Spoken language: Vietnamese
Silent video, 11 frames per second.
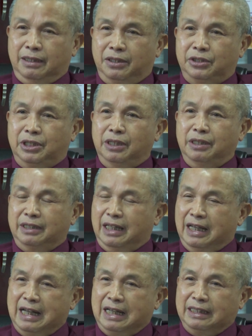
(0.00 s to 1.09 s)
cơ trơn ở thể
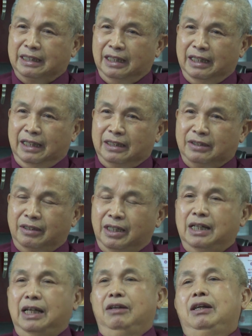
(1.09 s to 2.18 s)
hang cho nên
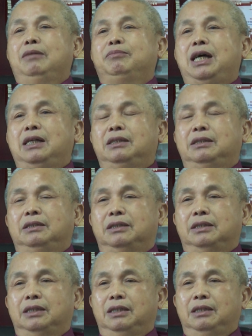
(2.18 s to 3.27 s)
là nó làm tăng
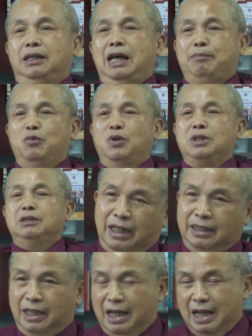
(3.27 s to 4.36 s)
cái ham muốn cái
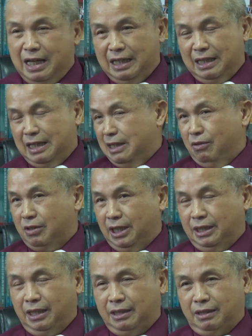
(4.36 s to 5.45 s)
thứ hai là nó kích
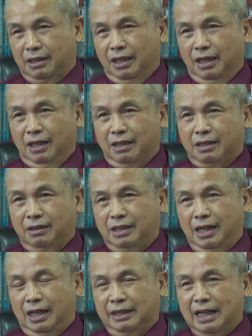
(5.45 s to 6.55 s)
thích cơ
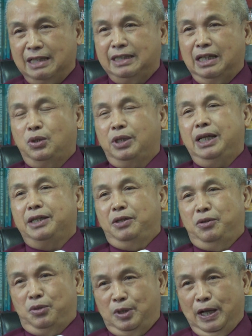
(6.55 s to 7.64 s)
thể tăng sản xuất NO
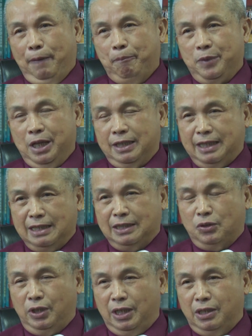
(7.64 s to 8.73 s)
tăng sản
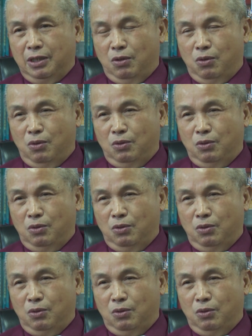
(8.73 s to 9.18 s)
xuất NO